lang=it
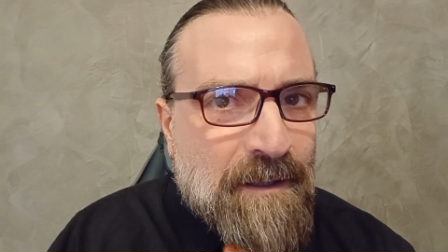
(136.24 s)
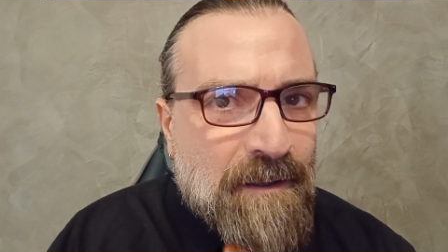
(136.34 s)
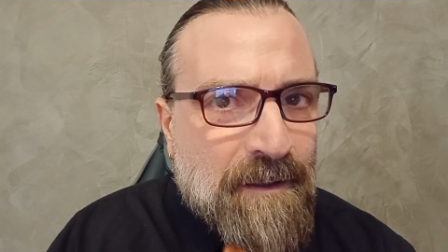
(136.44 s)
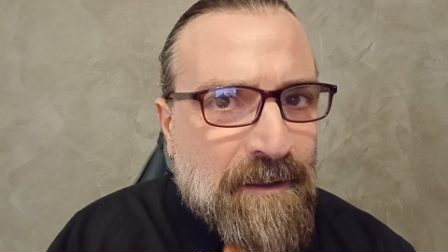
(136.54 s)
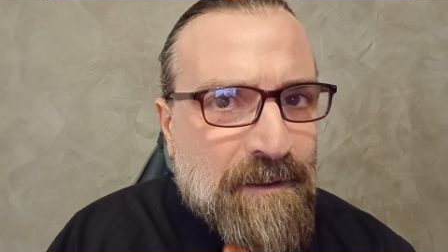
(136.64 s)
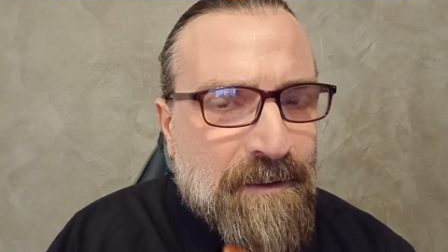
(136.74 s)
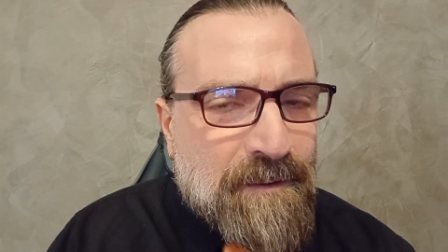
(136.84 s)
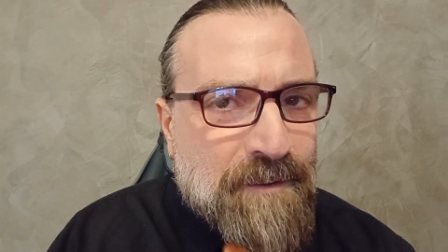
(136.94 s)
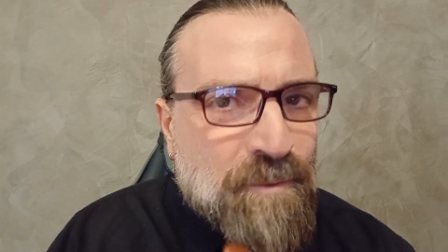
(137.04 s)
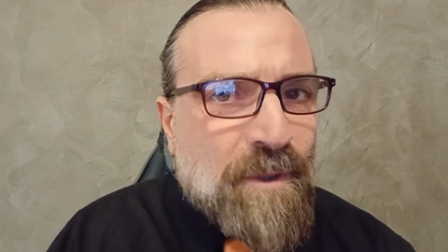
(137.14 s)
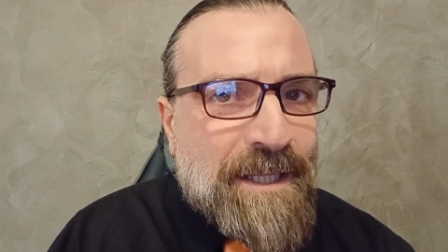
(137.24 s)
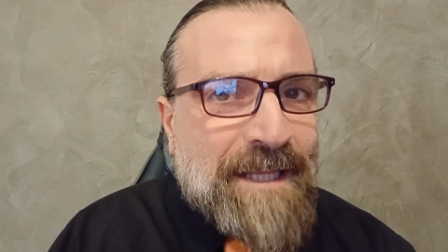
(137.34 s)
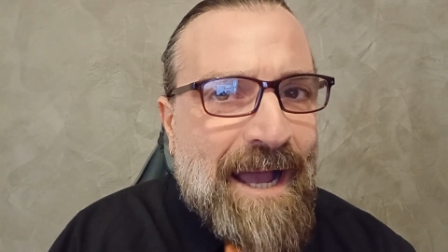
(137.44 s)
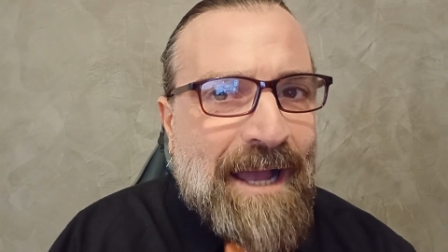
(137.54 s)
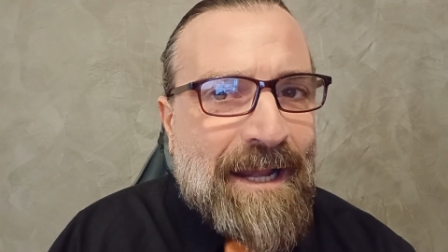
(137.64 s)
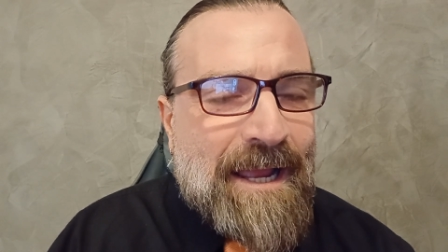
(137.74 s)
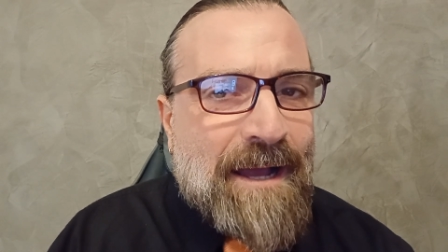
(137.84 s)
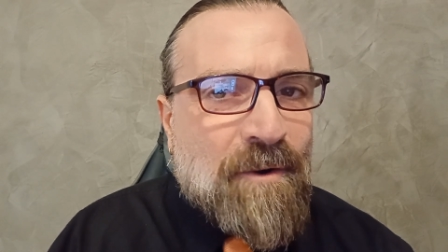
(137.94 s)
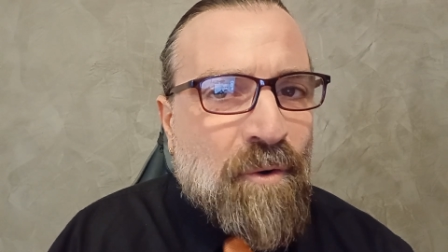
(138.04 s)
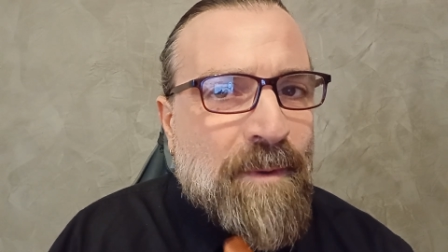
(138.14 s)
eh,
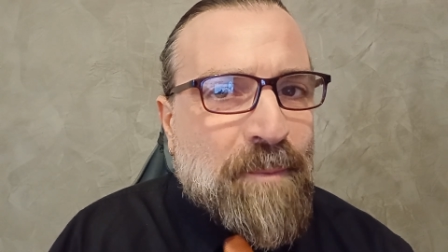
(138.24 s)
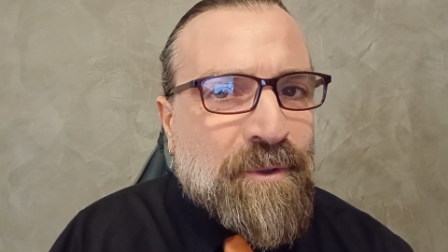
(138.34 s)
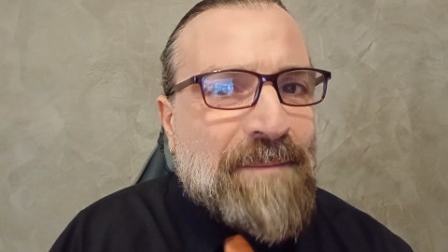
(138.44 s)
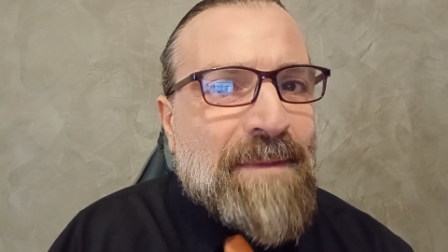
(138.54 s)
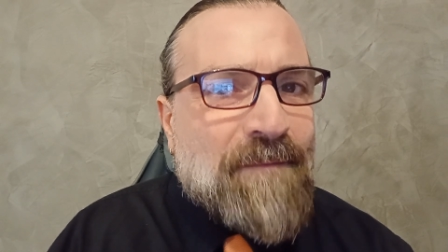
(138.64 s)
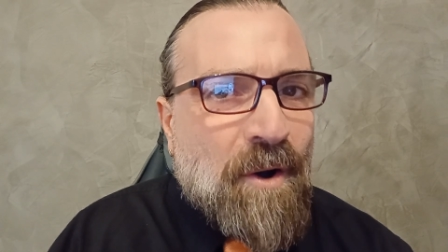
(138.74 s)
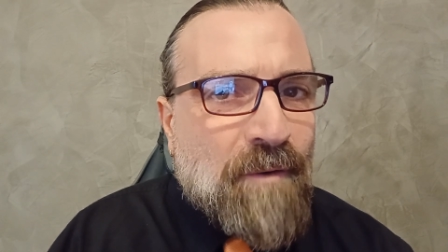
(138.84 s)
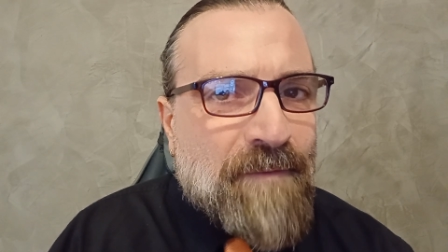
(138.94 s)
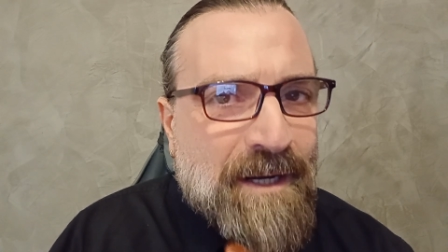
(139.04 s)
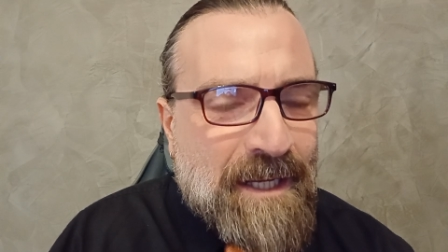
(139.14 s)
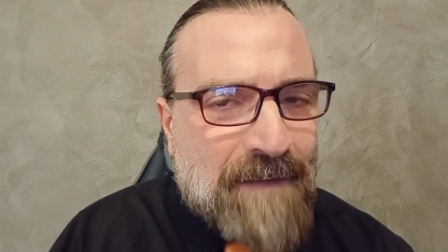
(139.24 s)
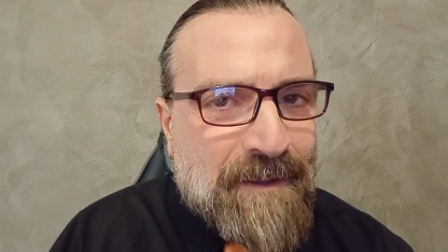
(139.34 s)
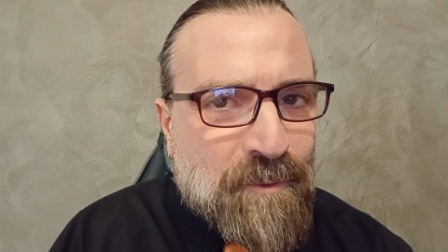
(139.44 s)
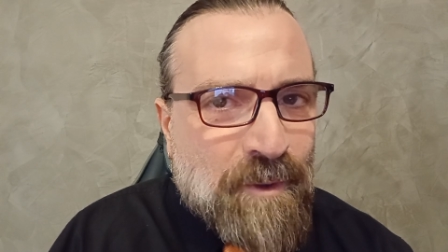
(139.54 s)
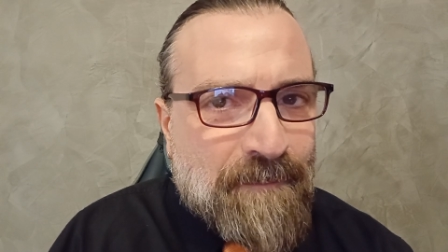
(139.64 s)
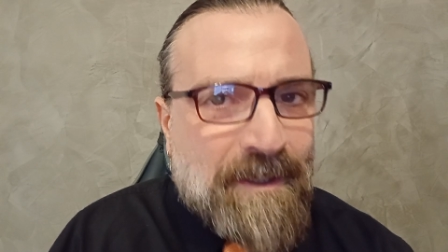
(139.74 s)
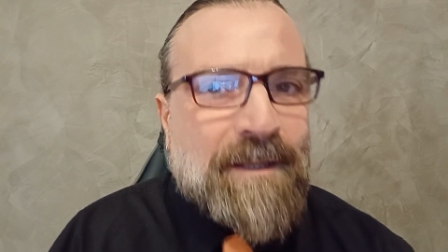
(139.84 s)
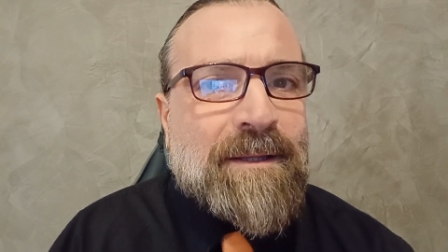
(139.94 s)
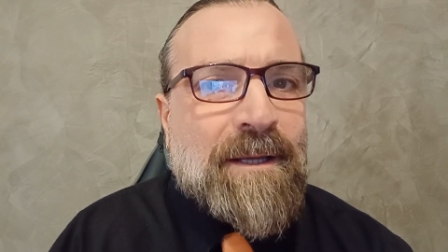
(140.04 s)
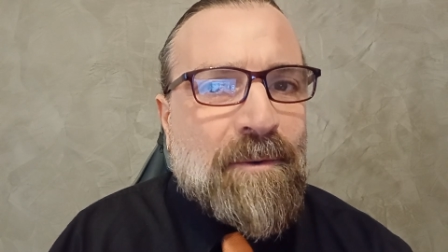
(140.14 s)
sull'Italia, come potrebbe evolvere
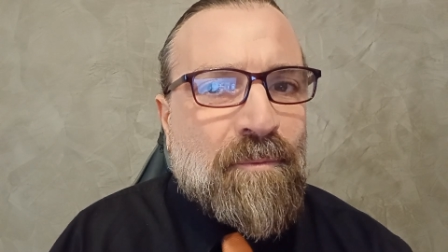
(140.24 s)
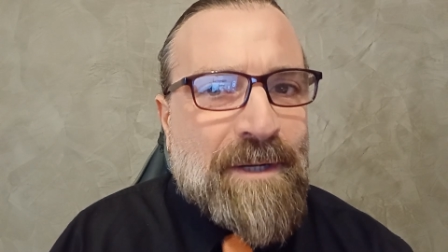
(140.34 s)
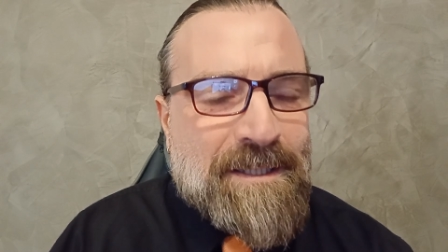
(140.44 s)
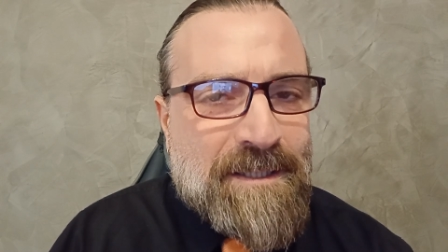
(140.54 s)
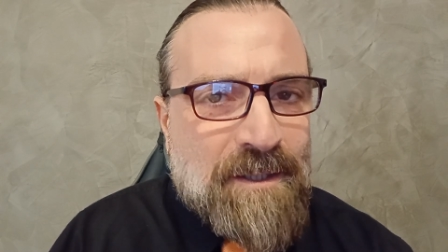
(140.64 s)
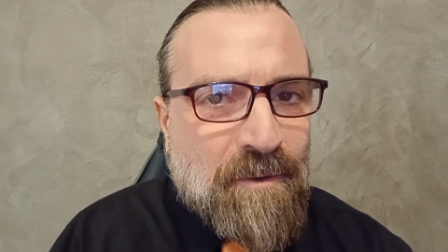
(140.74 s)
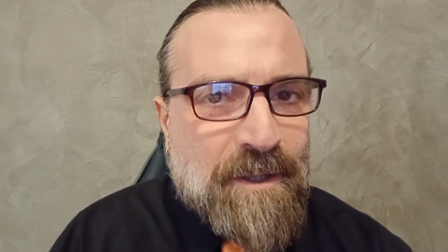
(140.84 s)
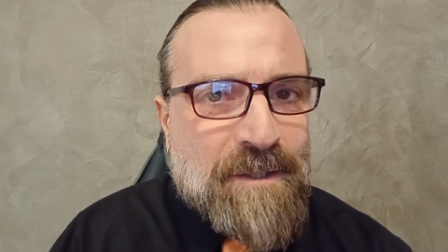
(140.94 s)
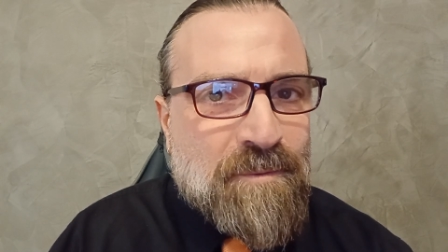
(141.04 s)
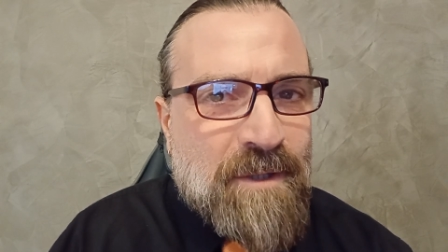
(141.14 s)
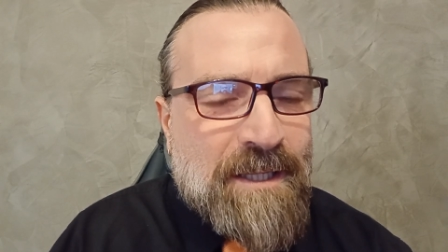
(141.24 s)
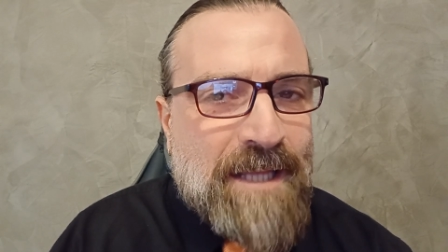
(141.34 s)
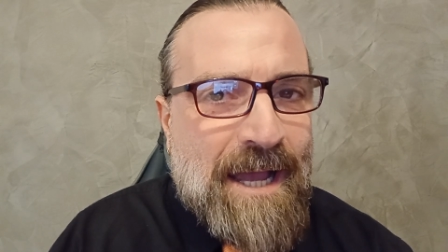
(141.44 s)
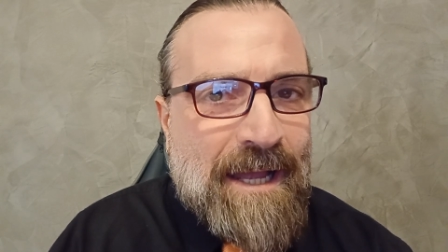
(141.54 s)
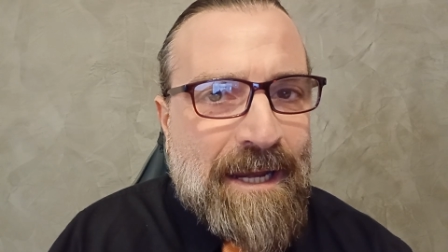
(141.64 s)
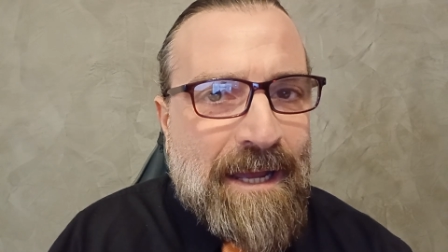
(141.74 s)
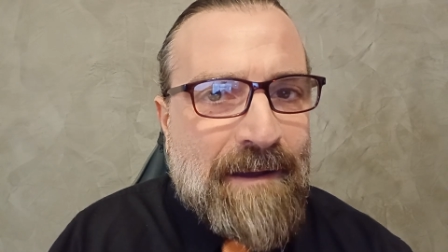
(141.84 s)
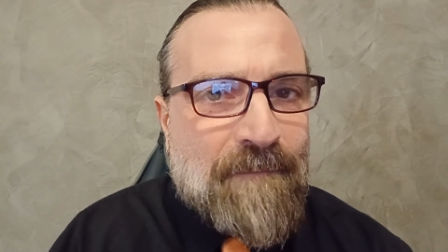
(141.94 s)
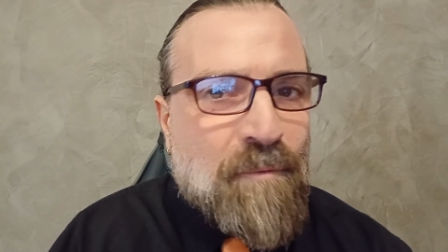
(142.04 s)
eventualmente un'azione sull'Italia,